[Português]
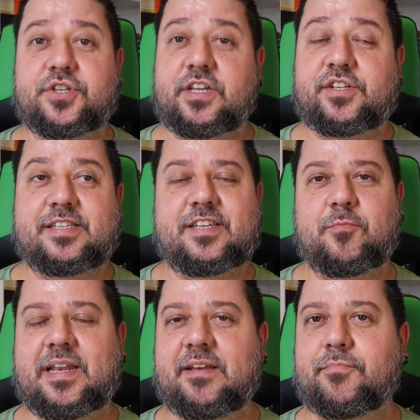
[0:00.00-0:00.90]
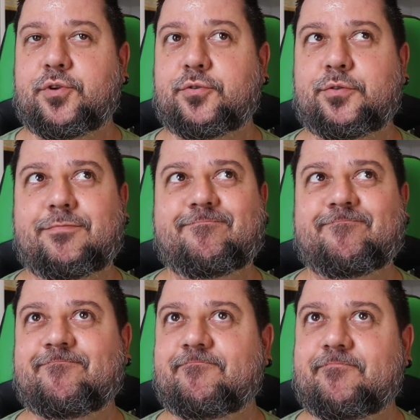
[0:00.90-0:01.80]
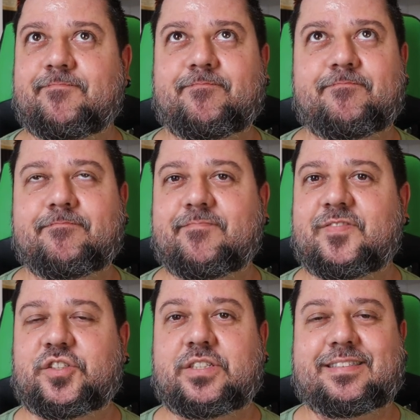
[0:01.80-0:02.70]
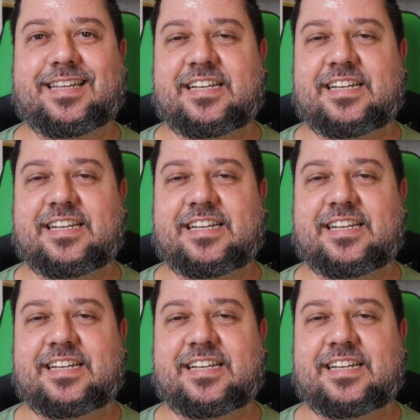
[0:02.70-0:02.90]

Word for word: Gente, assim, eu me lembro. Hum, de ter